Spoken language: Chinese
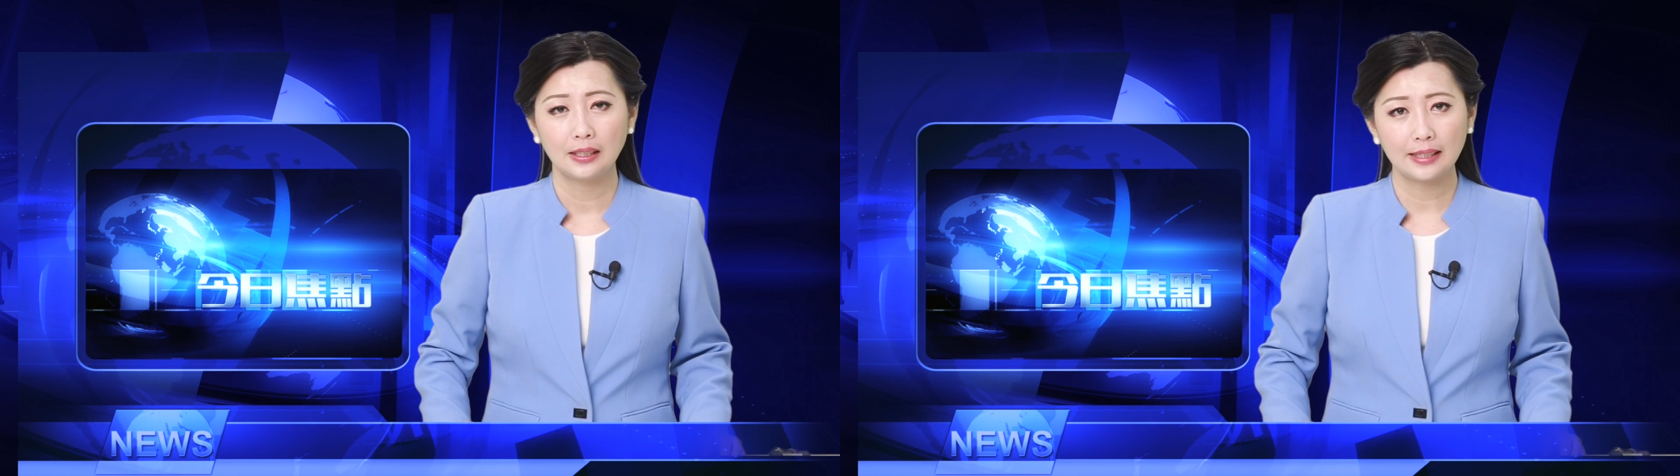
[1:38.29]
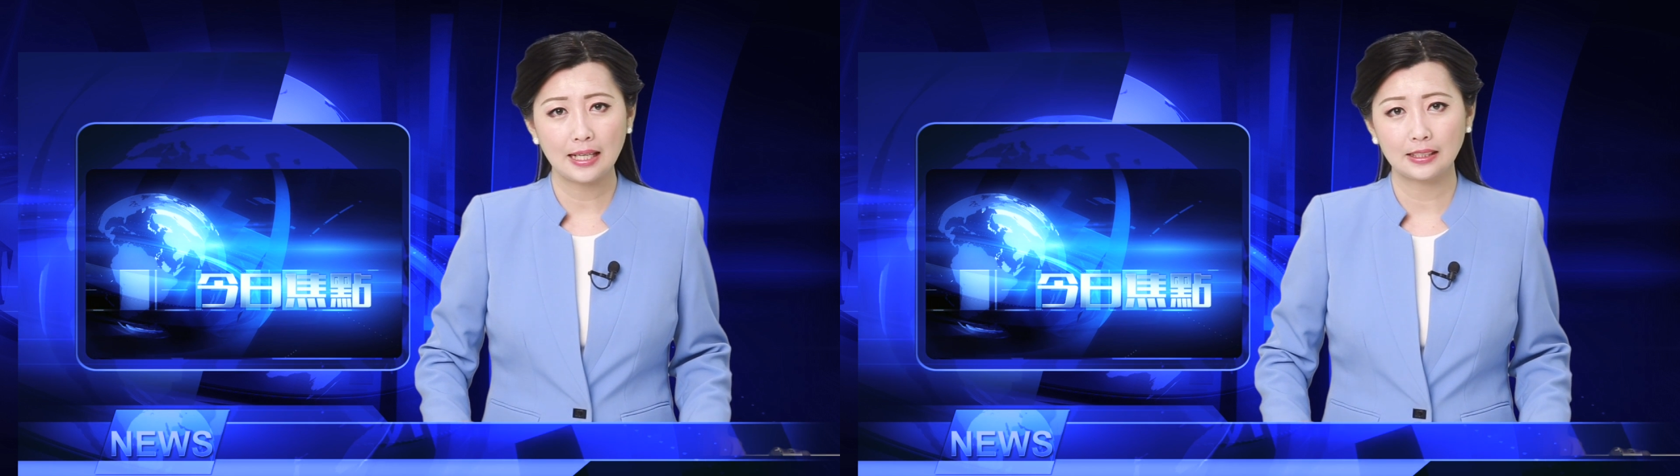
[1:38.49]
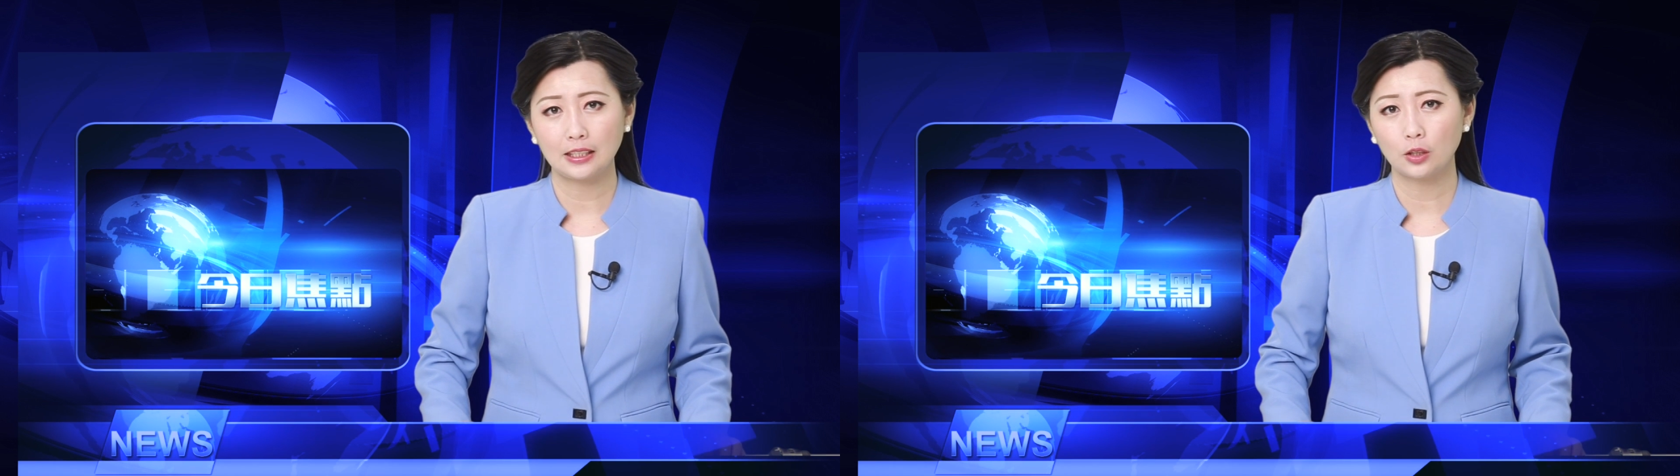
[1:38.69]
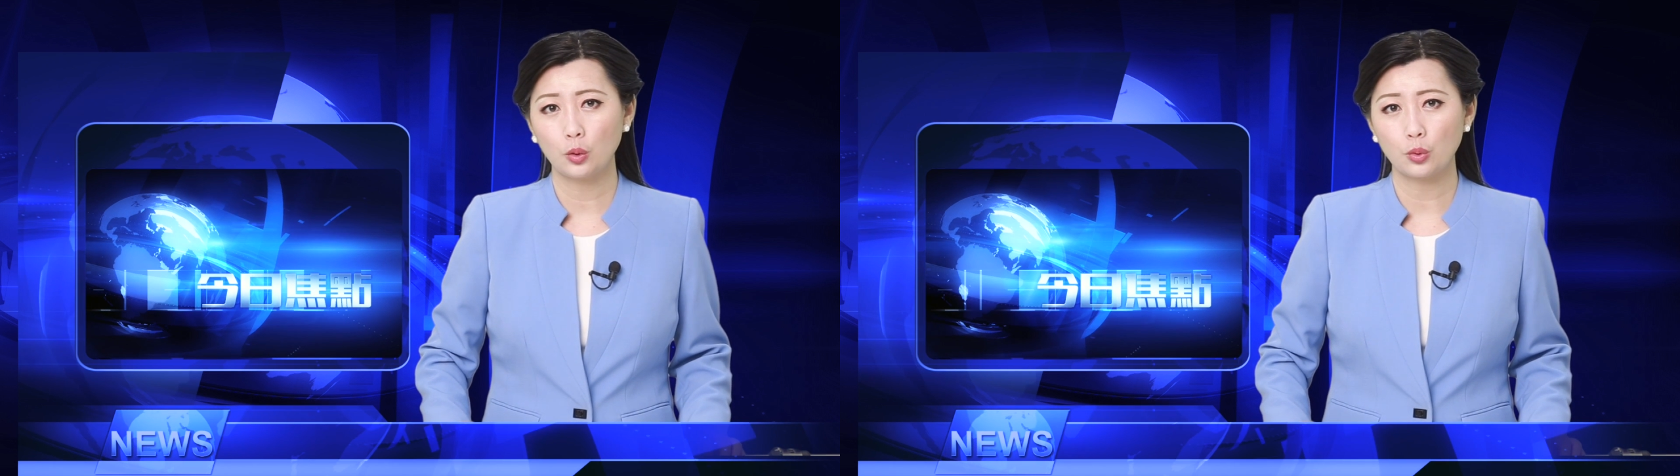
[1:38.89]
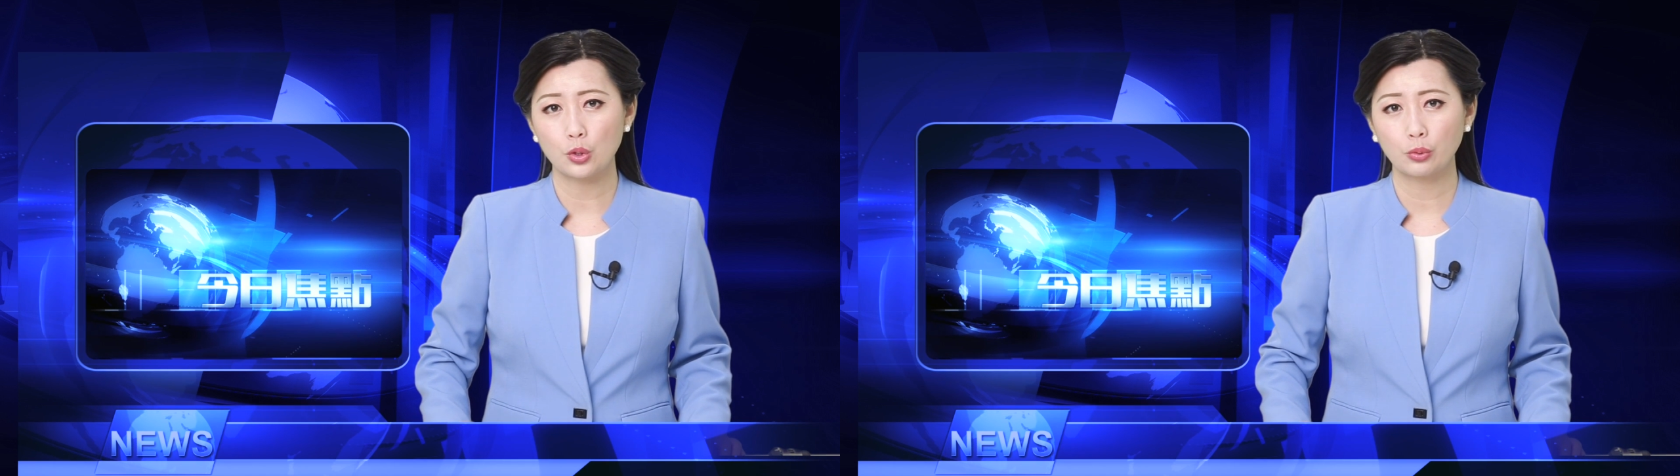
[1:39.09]
大型的
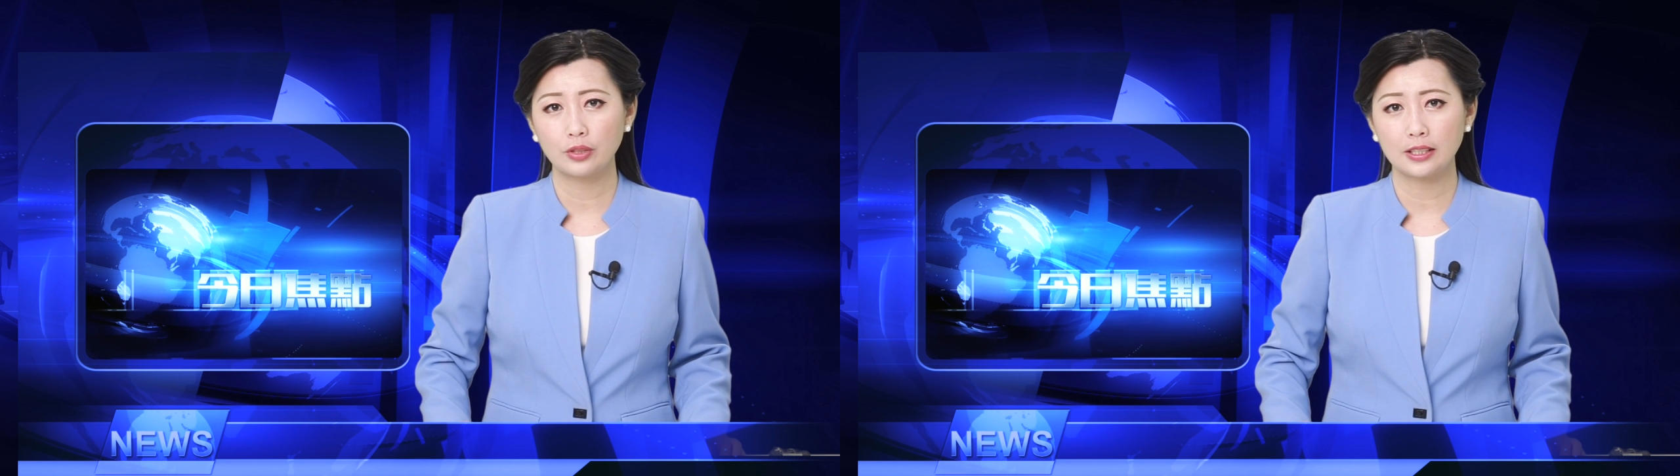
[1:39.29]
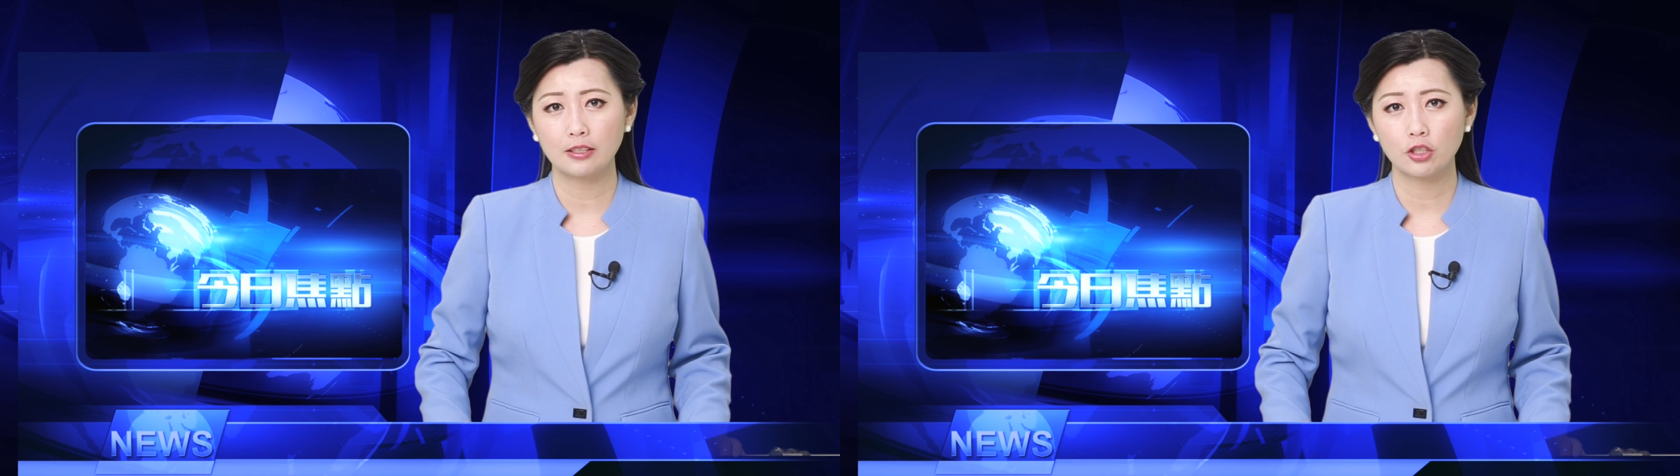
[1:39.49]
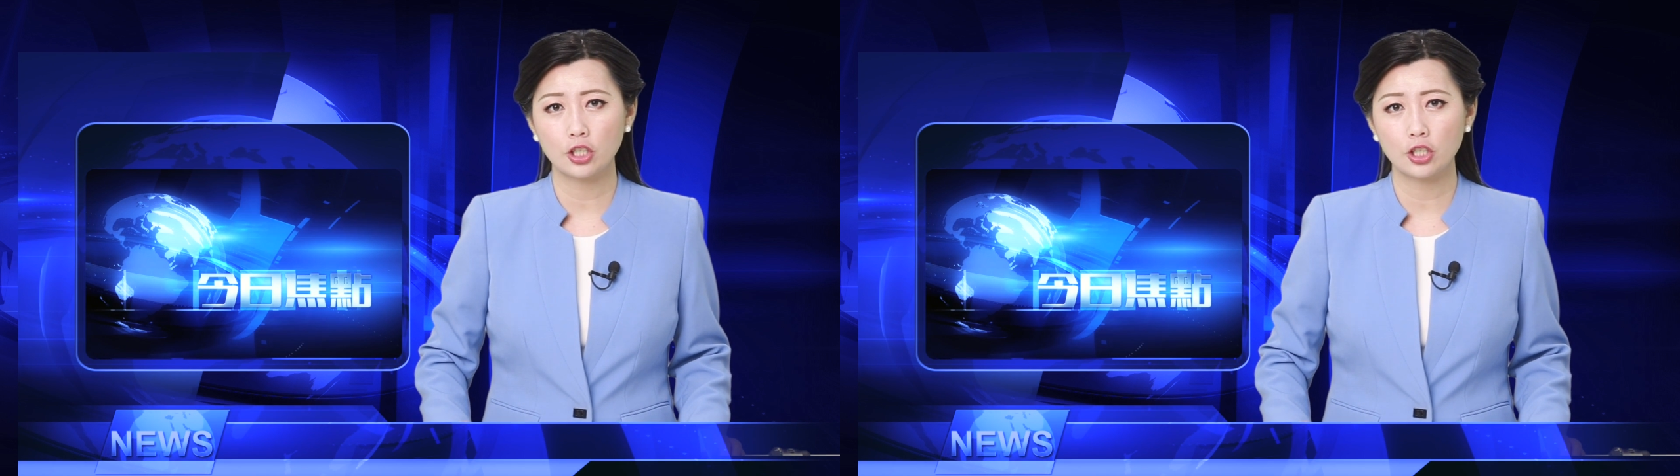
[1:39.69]
购物中心、